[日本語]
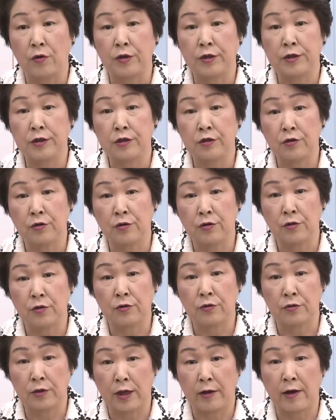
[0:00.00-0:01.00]
必
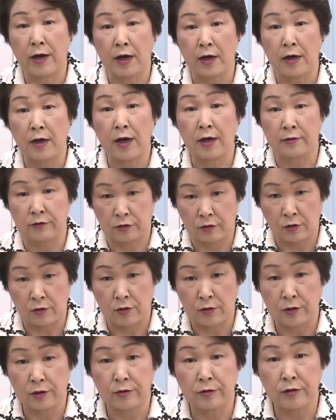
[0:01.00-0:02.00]
要ではある
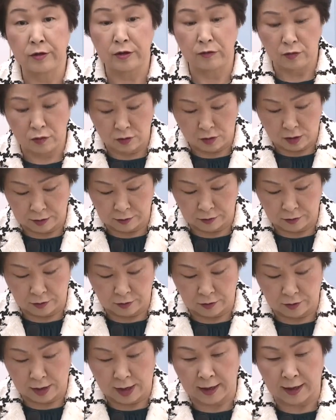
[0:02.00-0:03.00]
というふうにもあ
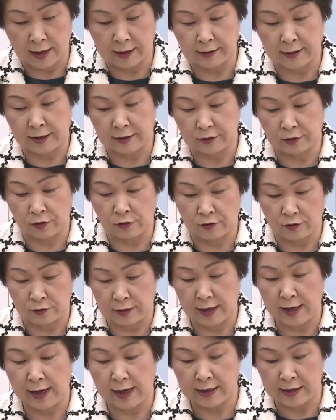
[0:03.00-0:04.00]
の考えているところ
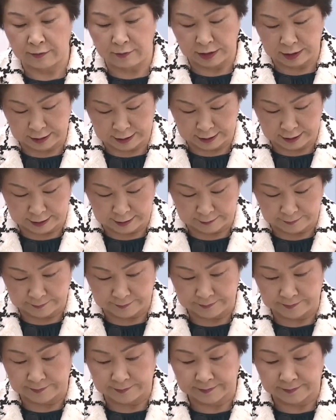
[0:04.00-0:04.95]
であります。